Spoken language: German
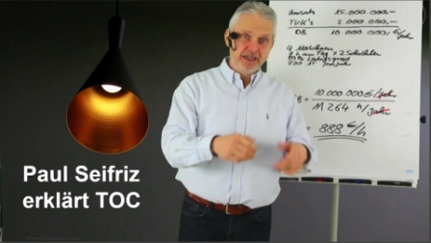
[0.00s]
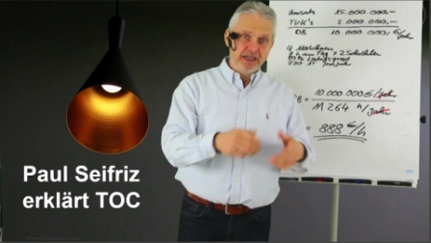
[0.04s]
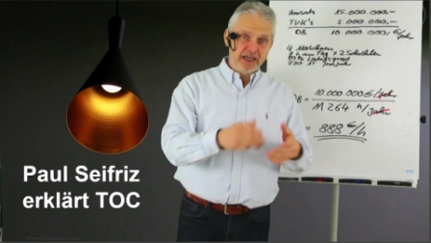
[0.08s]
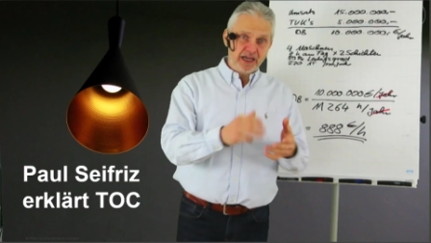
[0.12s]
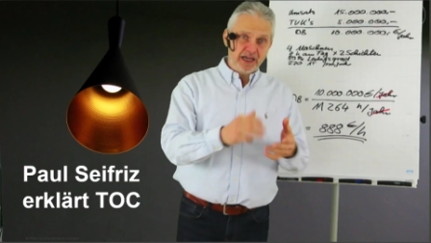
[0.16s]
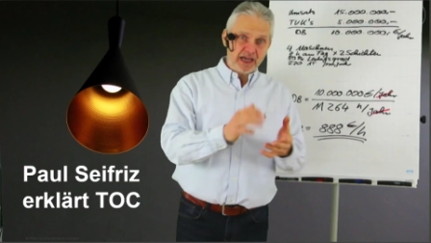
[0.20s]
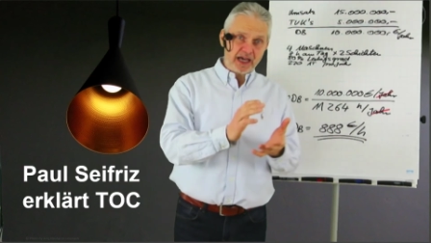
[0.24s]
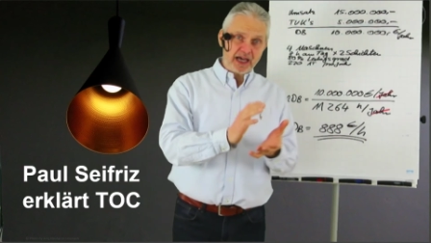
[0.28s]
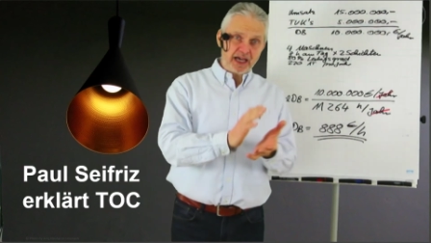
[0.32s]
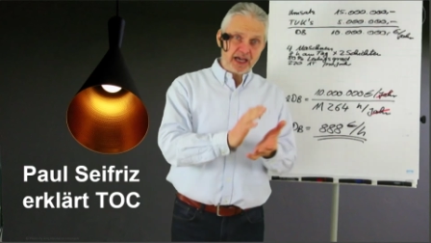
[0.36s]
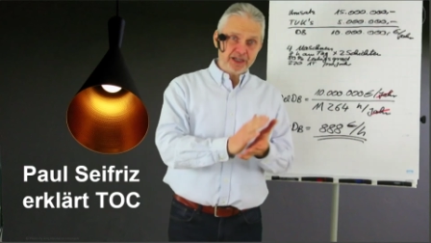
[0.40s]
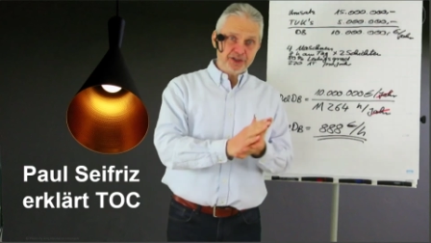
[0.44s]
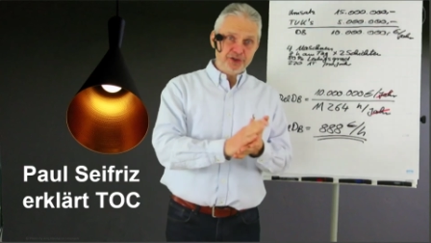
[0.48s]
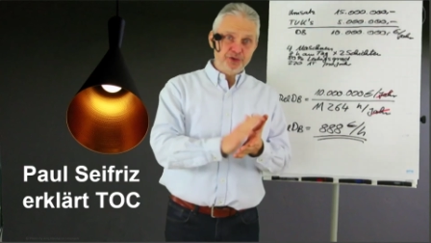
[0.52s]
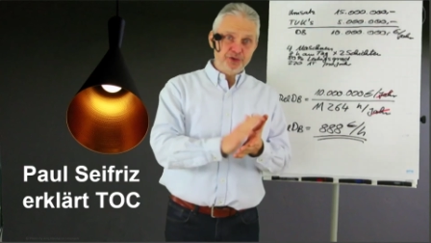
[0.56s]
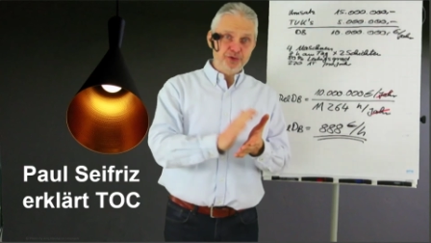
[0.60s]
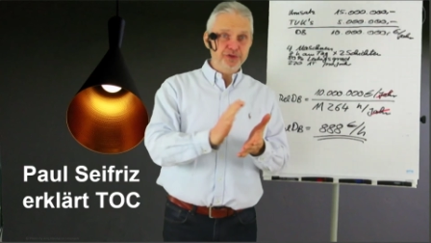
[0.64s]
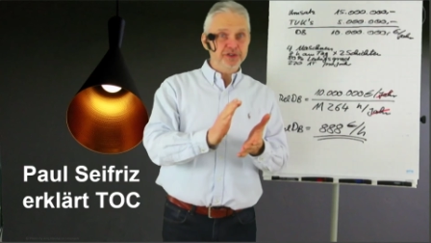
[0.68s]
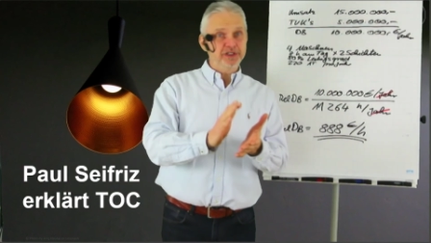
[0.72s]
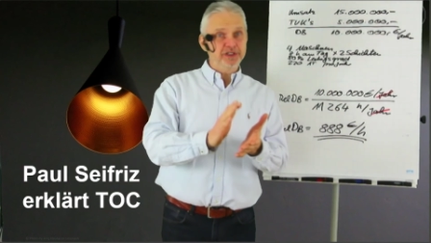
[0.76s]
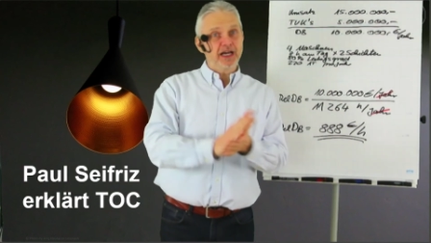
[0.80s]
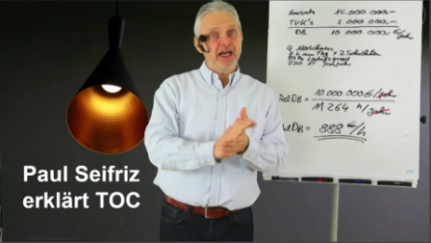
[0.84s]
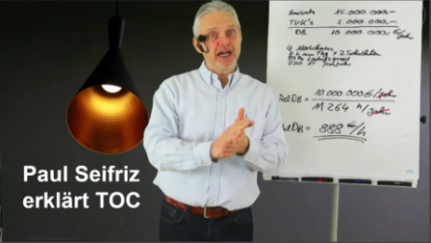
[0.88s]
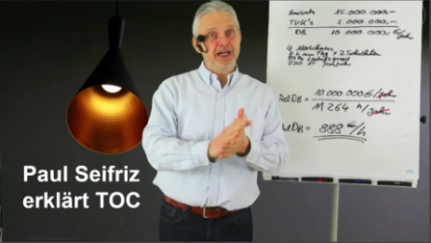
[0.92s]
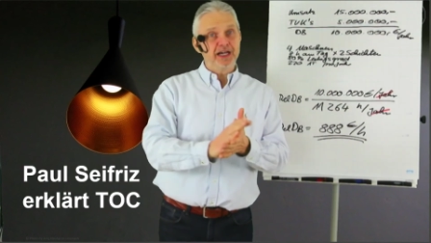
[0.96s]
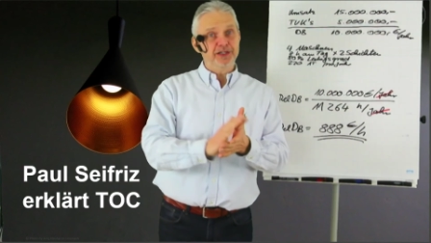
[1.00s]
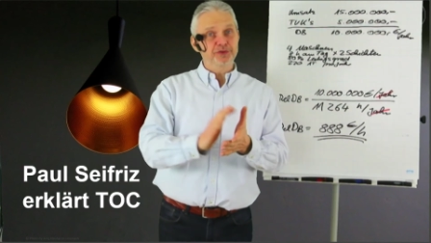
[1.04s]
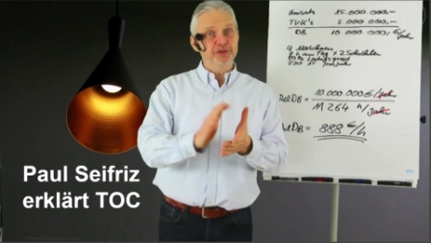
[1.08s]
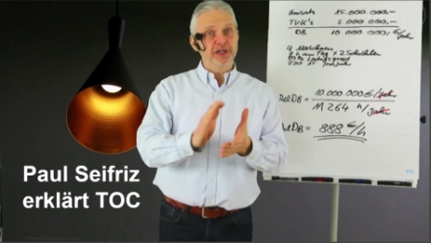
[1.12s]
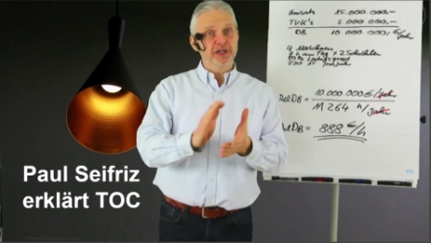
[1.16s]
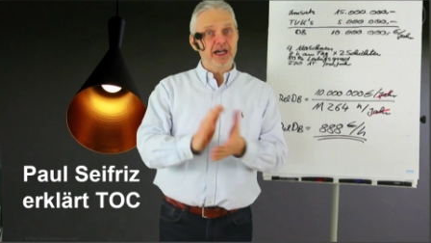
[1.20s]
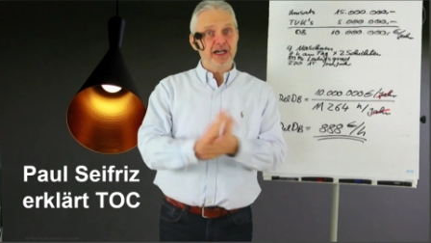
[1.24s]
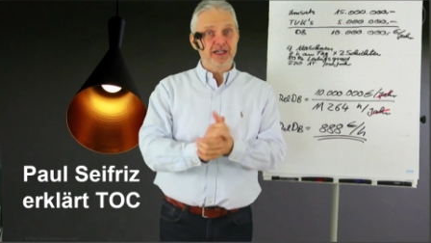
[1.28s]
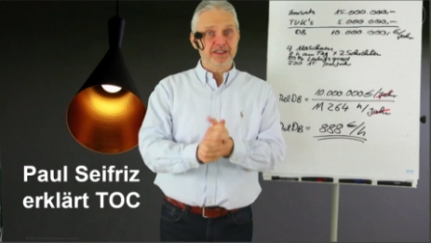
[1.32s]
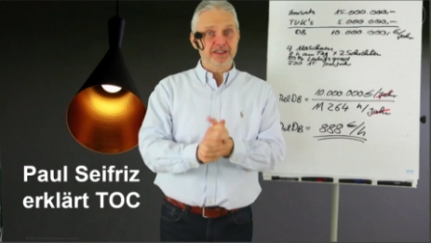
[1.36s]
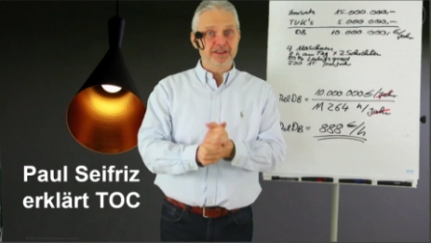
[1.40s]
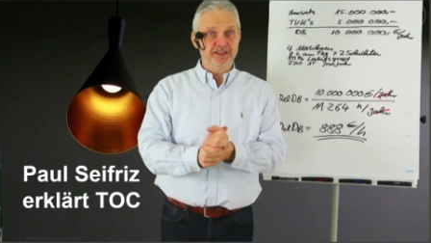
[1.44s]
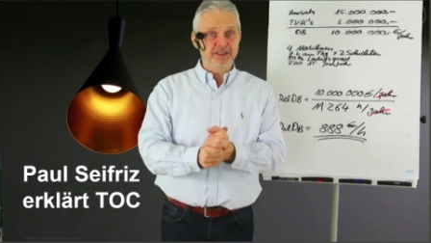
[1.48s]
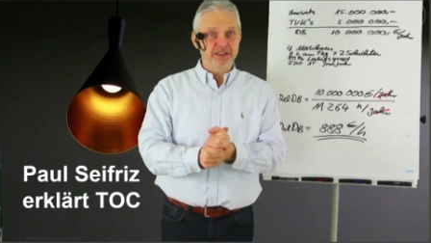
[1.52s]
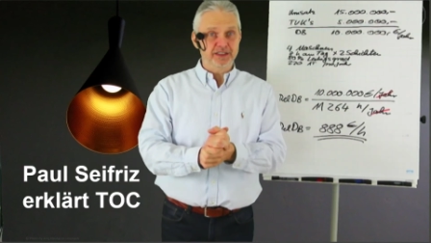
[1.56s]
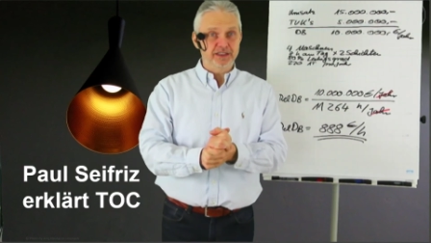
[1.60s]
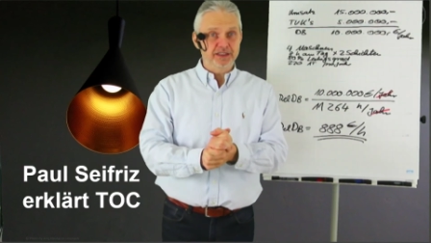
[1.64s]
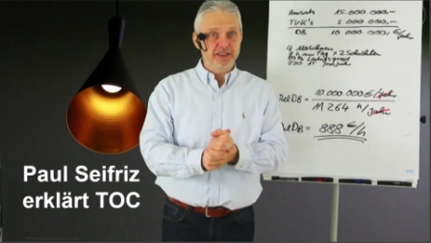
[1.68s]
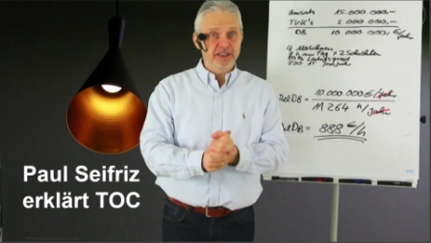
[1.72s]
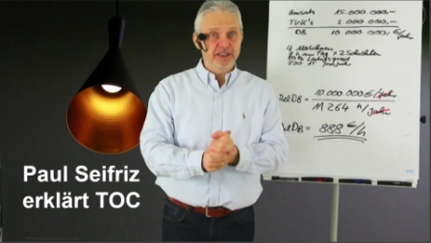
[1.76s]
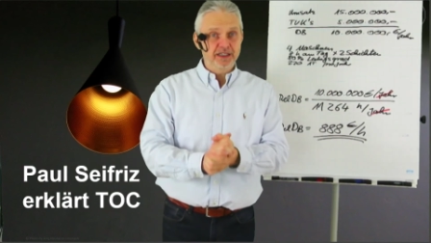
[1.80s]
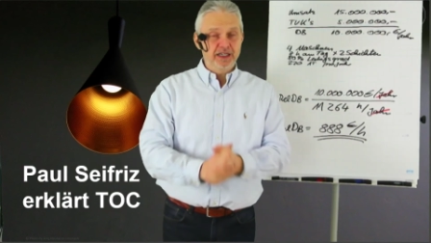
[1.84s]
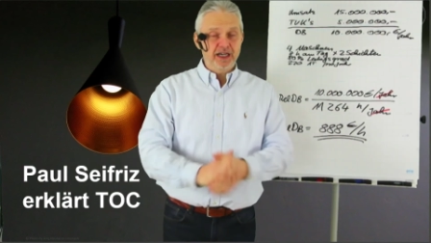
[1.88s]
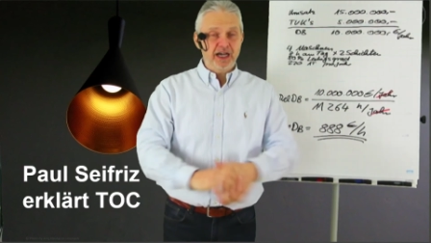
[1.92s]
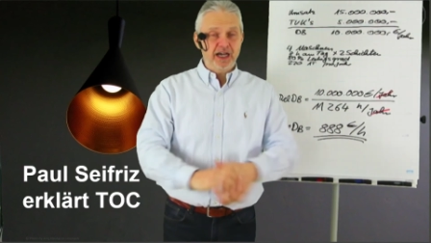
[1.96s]
888
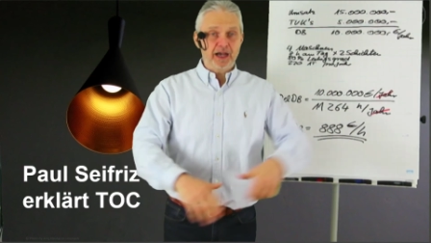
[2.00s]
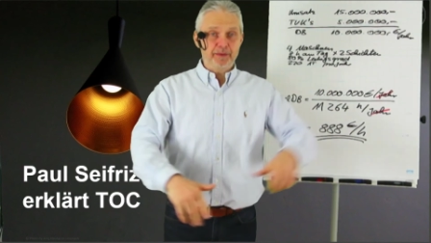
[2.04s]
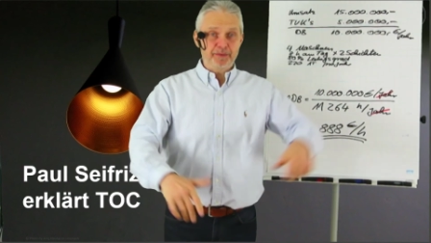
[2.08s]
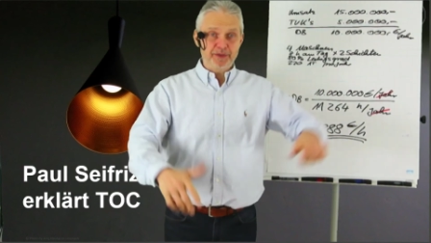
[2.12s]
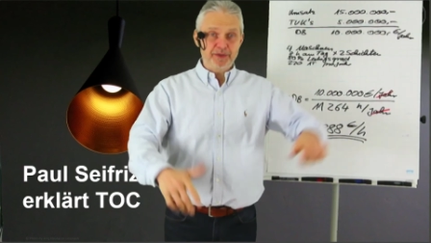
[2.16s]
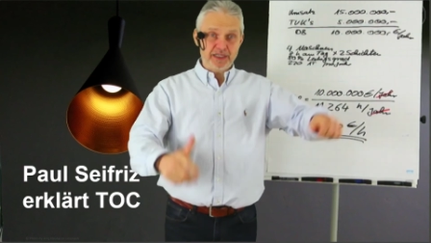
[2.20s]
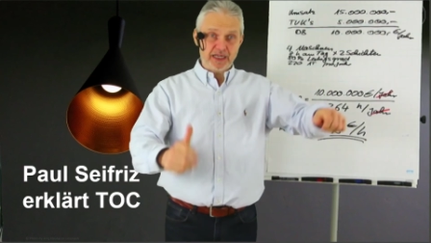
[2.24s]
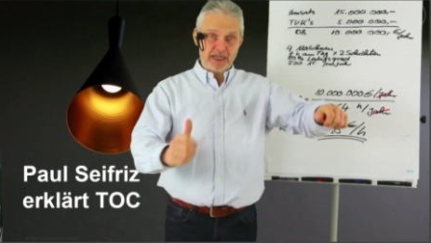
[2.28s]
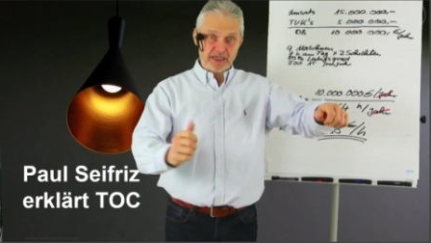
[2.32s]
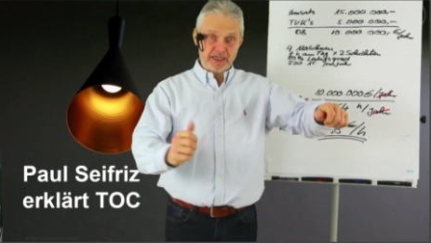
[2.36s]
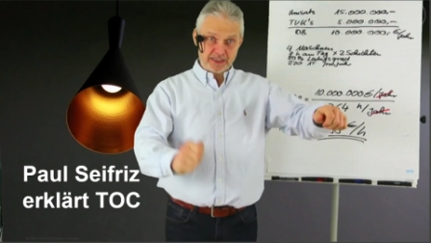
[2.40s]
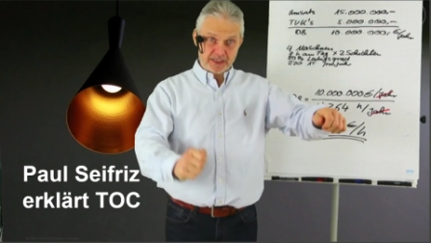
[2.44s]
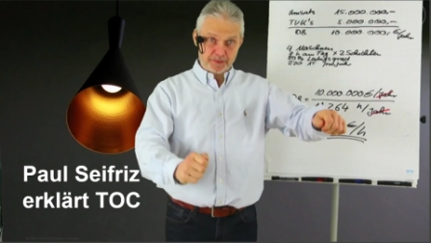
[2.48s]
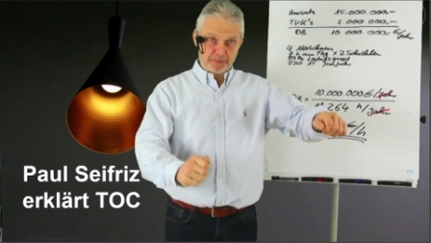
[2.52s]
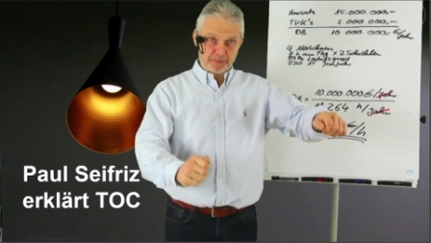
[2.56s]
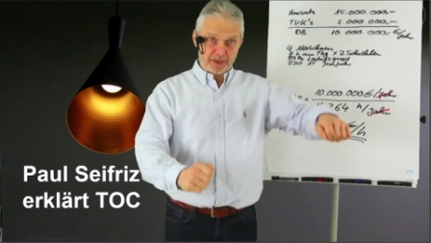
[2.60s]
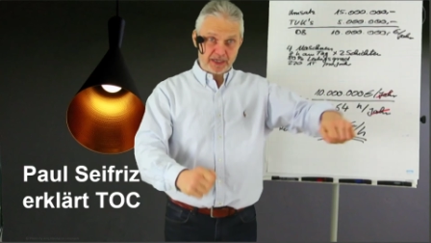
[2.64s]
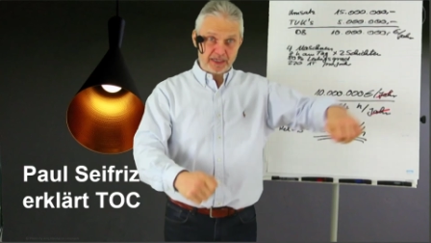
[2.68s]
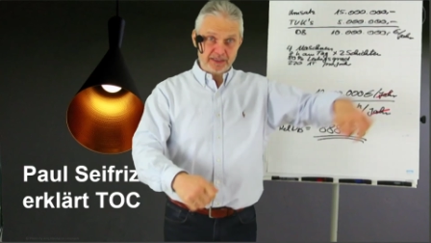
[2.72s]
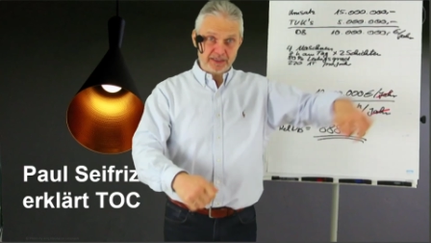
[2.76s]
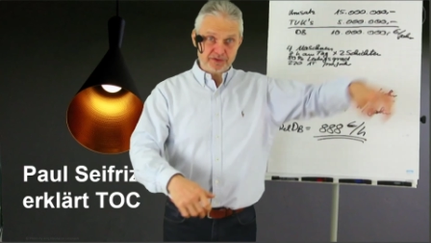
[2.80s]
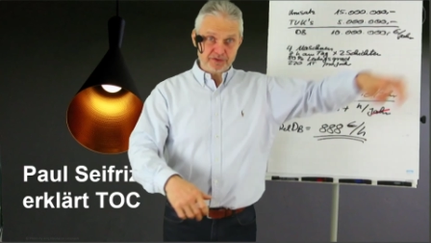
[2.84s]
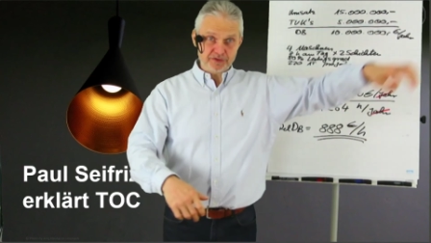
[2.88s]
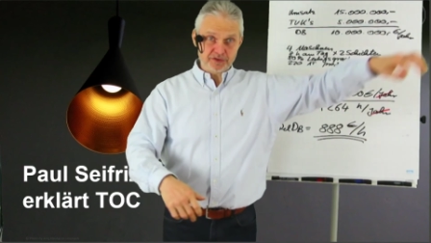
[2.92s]
habe ihn angebrannt und zum